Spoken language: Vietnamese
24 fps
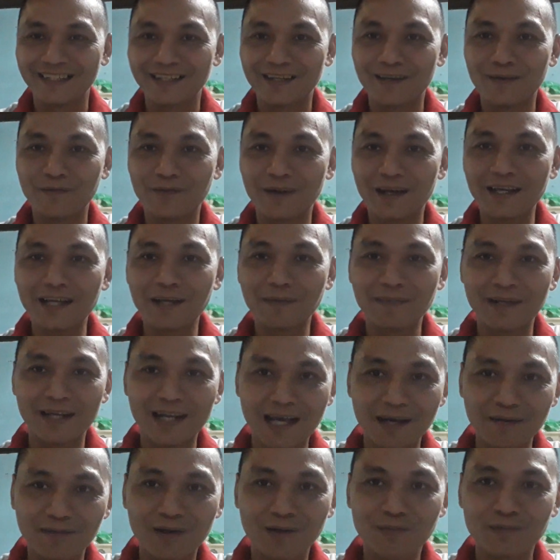không phải là mình
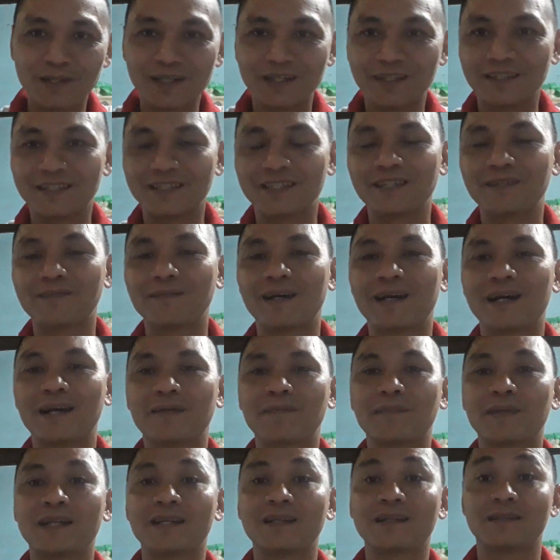làm không được nhưng mà
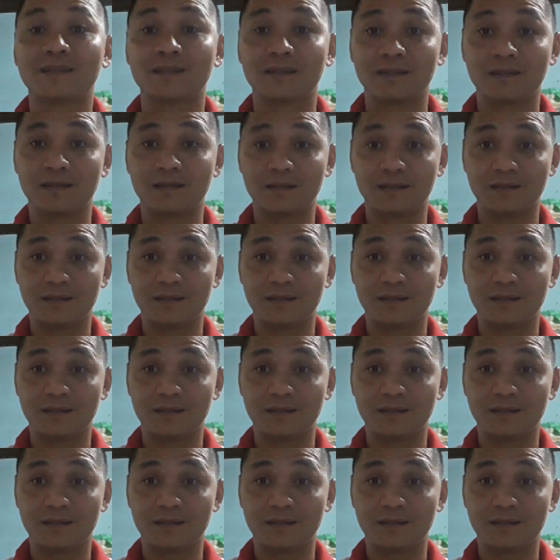mình